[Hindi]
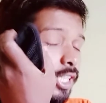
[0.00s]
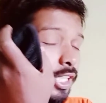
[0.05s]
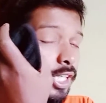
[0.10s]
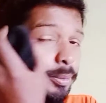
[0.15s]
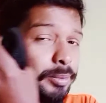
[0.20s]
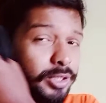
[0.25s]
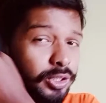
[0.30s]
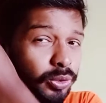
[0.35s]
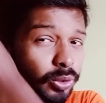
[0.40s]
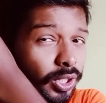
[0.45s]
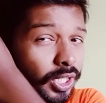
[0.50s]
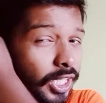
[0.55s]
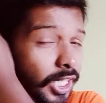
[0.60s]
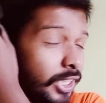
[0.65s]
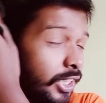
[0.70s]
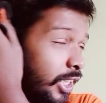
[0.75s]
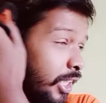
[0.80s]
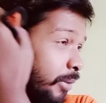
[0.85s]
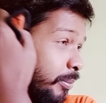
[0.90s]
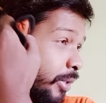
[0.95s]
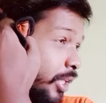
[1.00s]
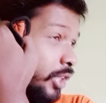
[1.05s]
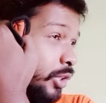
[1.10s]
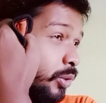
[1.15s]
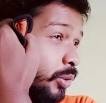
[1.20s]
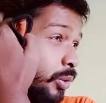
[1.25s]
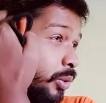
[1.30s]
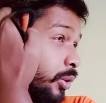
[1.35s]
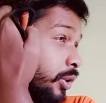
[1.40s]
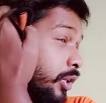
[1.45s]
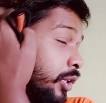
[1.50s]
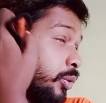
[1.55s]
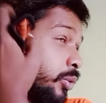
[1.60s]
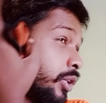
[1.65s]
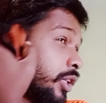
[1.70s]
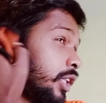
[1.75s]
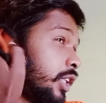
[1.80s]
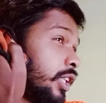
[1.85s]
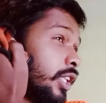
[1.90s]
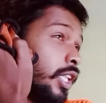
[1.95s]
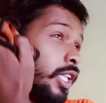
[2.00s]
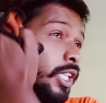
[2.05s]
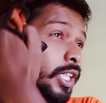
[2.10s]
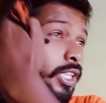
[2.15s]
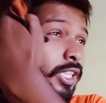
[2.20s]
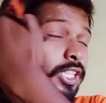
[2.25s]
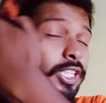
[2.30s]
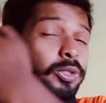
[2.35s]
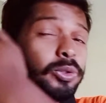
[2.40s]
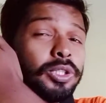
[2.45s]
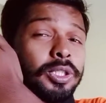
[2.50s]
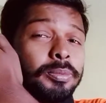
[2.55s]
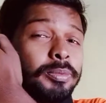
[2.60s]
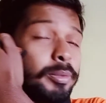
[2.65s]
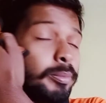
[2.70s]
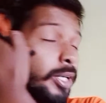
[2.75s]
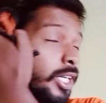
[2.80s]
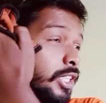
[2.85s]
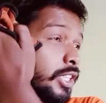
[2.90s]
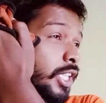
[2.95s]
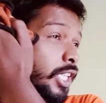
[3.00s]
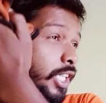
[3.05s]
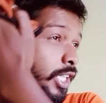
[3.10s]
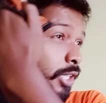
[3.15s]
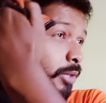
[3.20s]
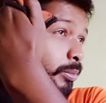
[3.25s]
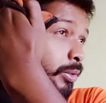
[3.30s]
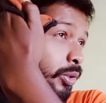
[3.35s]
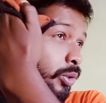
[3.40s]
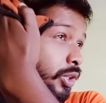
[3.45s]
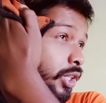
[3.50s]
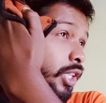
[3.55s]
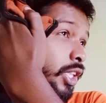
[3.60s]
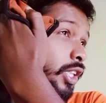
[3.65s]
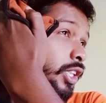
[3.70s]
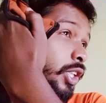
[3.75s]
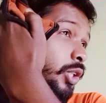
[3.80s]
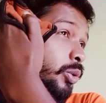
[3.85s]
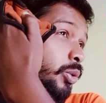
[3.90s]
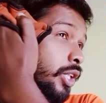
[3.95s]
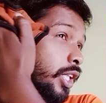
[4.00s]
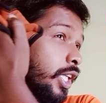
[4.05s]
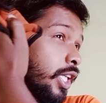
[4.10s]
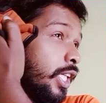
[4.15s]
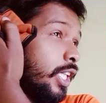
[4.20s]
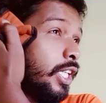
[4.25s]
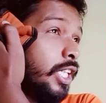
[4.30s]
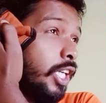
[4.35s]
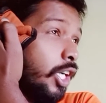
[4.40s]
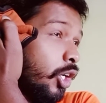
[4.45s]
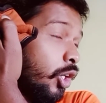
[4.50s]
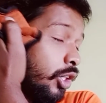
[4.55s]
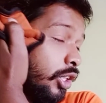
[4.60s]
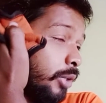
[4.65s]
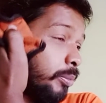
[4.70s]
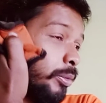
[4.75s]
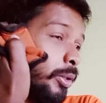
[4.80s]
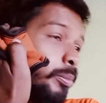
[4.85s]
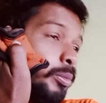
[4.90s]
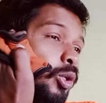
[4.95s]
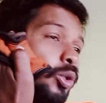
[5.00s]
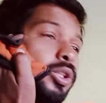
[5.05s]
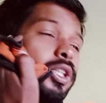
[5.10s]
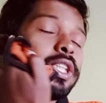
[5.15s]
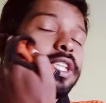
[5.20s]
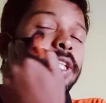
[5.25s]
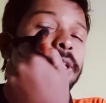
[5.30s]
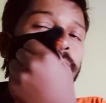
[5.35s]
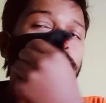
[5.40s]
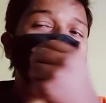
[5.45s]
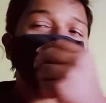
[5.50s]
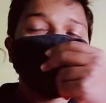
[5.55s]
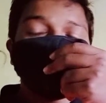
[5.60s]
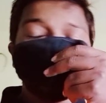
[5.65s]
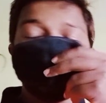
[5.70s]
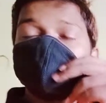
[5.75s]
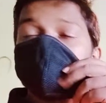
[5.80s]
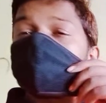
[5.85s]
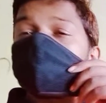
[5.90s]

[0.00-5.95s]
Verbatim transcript: अब इसको लगाते हैं मास्क को क्योंकि ड्यूटी में मास्क लगाना बहुत ज़्यादा ज़रूरी है और जब मैं ब्लॉगिंग करूँगा तो उस